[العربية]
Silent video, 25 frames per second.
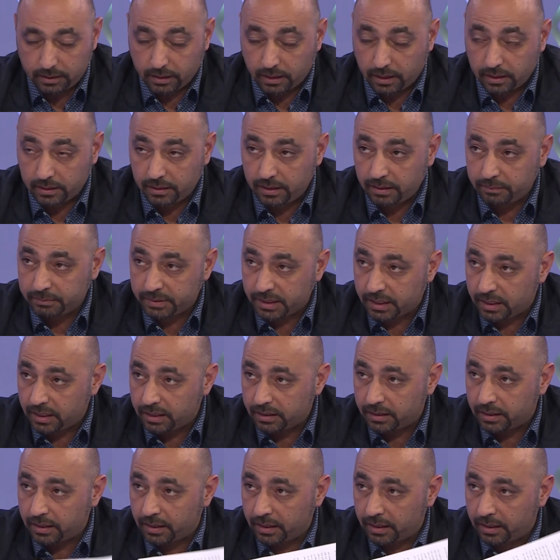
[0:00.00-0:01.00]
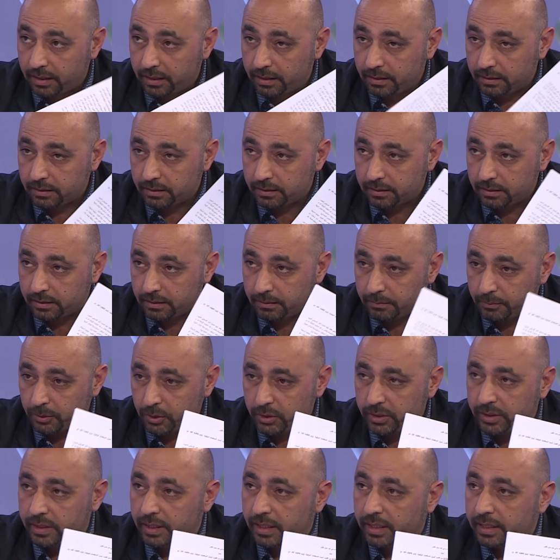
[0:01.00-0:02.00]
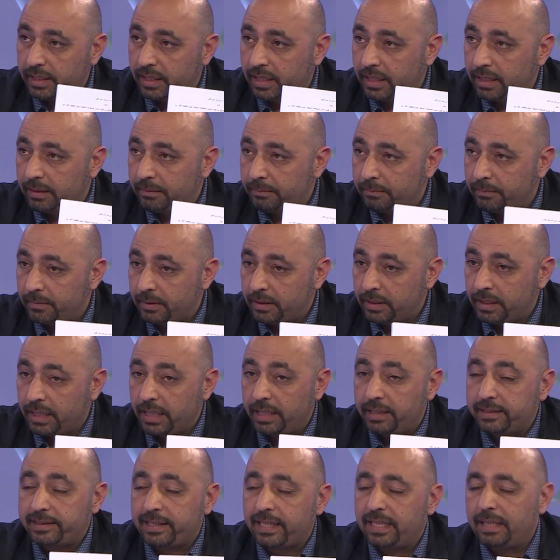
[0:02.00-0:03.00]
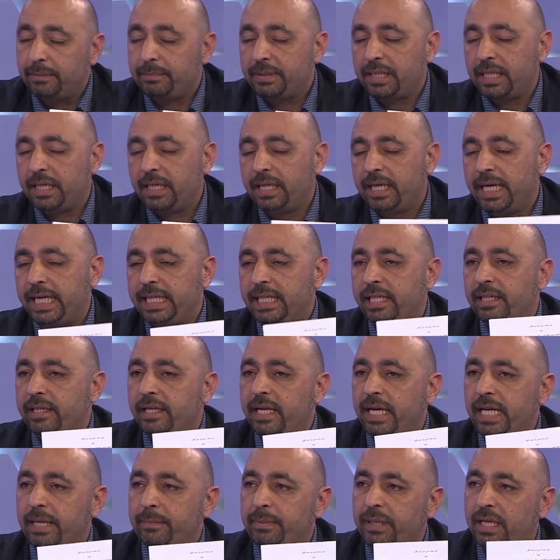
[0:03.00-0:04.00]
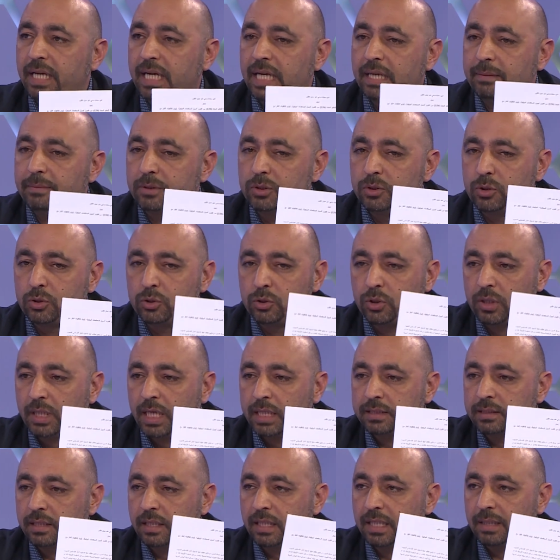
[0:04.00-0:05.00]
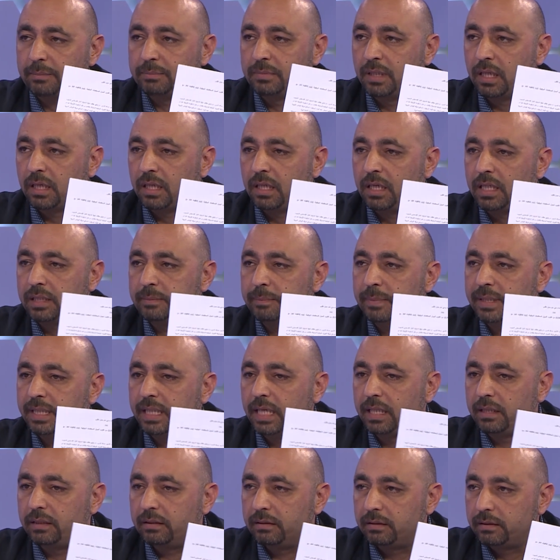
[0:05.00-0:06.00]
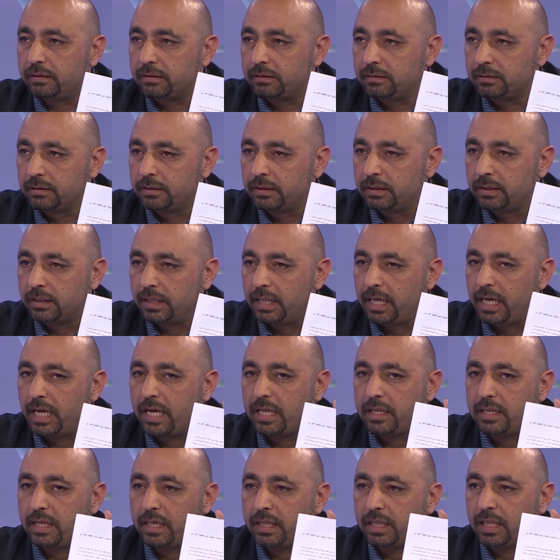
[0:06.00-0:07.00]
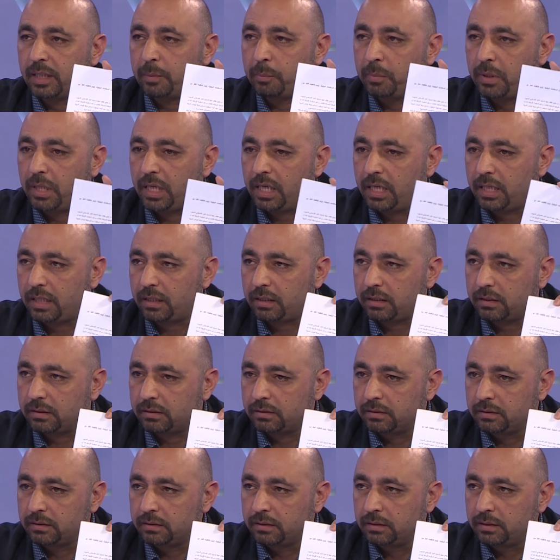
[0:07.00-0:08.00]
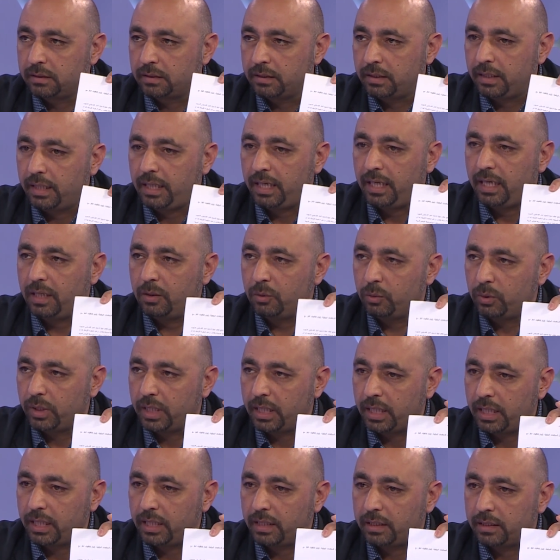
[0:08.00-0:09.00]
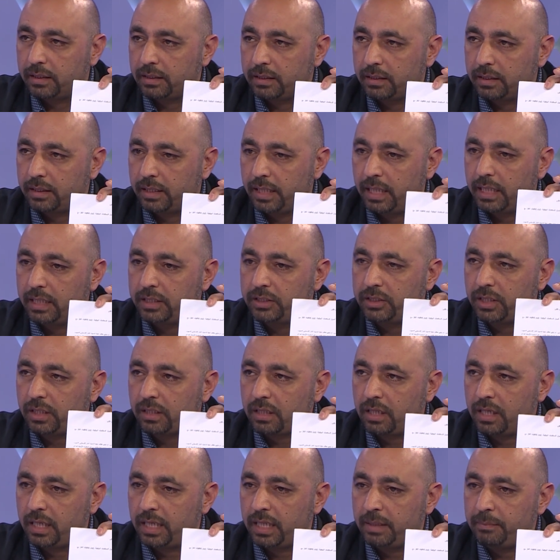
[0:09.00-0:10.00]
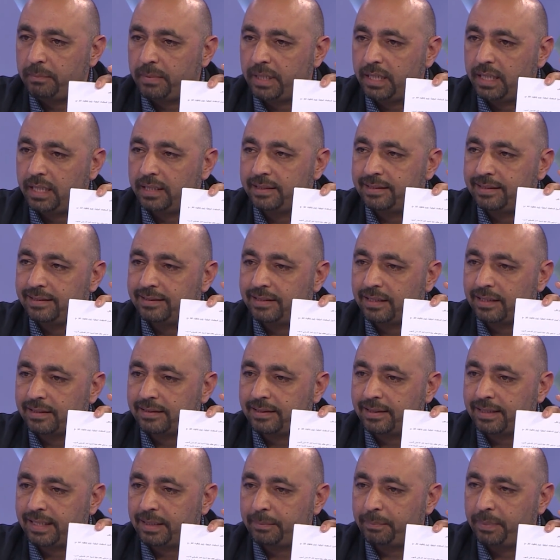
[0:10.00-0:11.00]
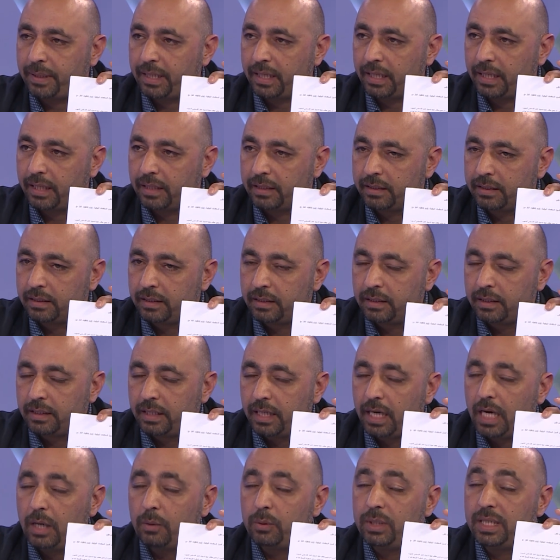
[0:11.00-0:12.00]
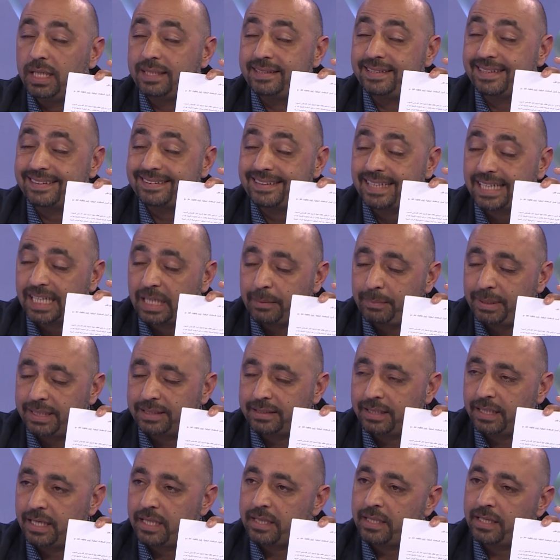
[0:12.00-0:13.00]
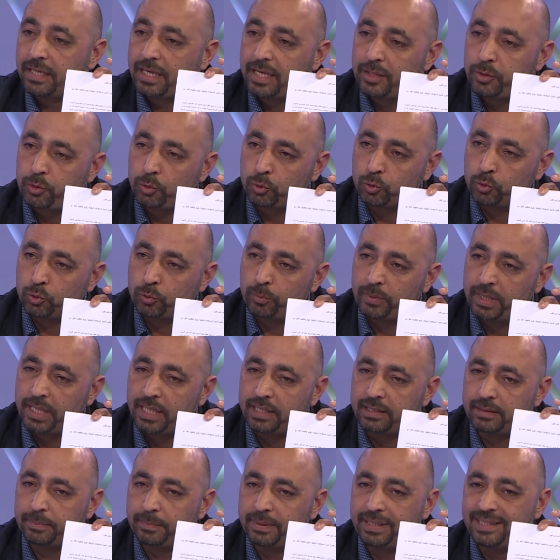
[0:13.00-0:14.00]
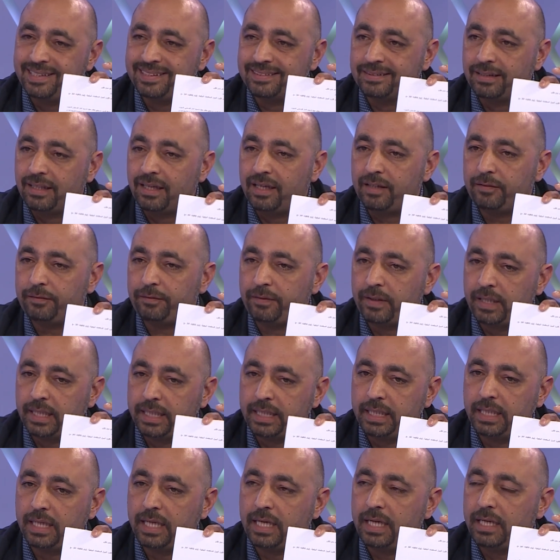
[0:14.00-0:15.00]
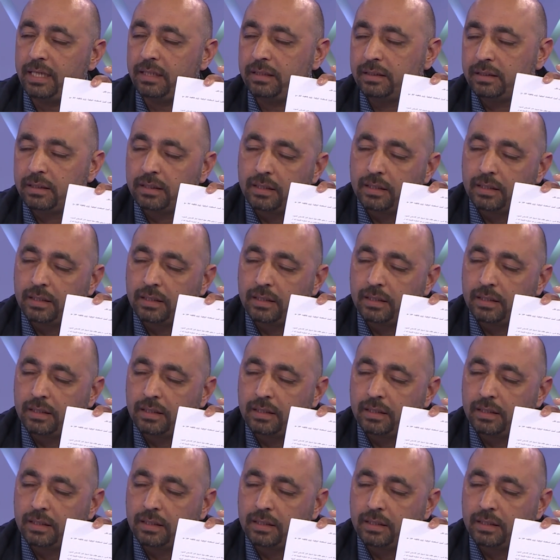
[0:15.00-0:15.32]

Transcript: قدمنا لدى مودع عام يعني سلمناها هاي للنائب العام الدكتور حسن العبد الله باليد هذا الإخبار حول الجرائم التي ترتكبها أو التي ارتكبتها ثلاث حكومات بالإضافة إلى